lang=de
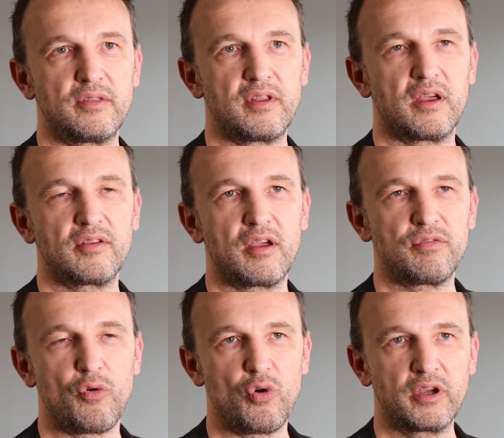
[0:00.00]
Der
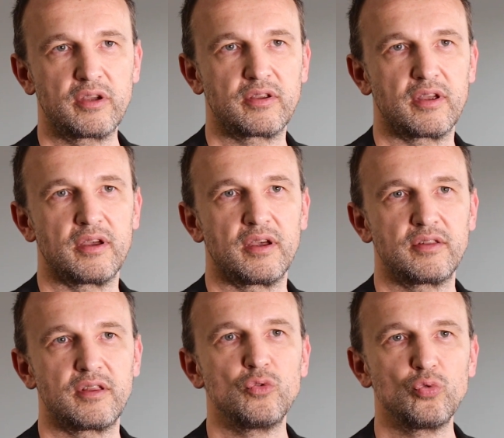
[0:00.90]
Erfolg
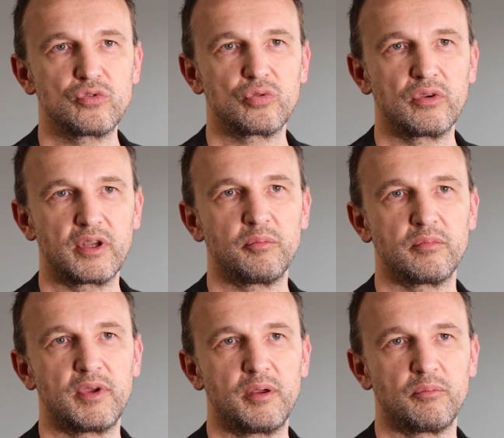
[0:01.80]
der Nutzung
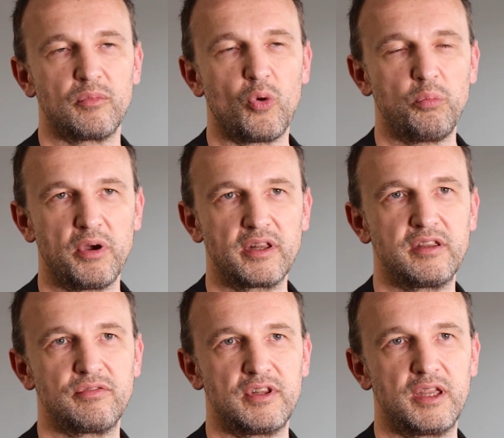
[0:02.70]
im, im
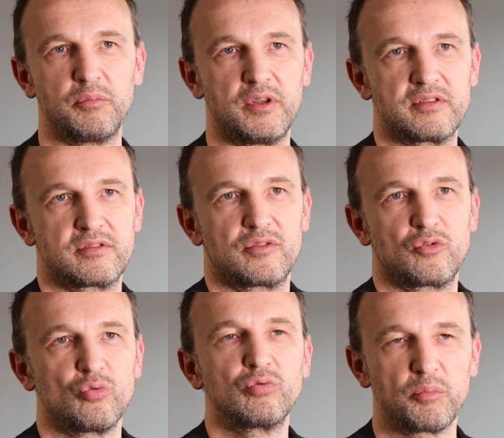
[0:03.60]
operativen Leben ist
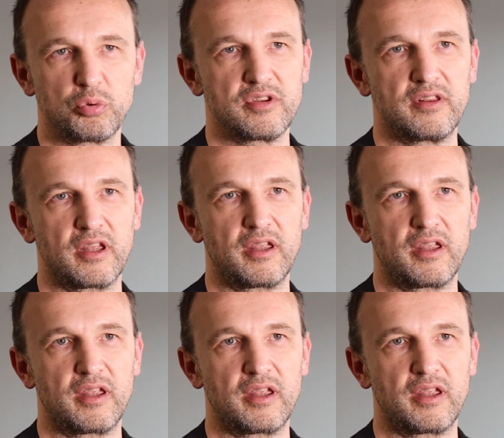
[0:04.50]
zu 100 Prozent